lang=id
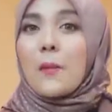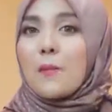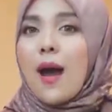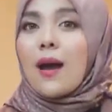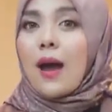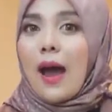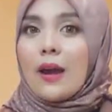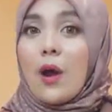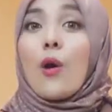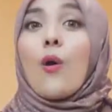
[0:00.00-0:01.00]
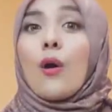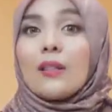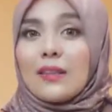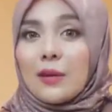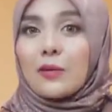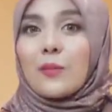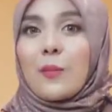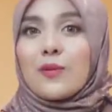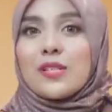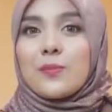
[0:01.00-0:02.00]
Bahkan, konten untuk
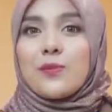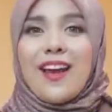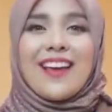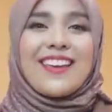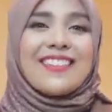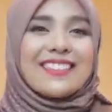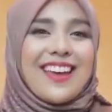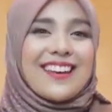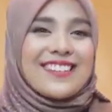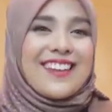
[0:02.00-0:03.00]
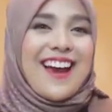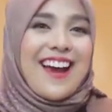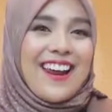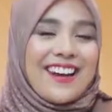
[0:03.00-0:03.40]
promosi pun kita yang sediakan.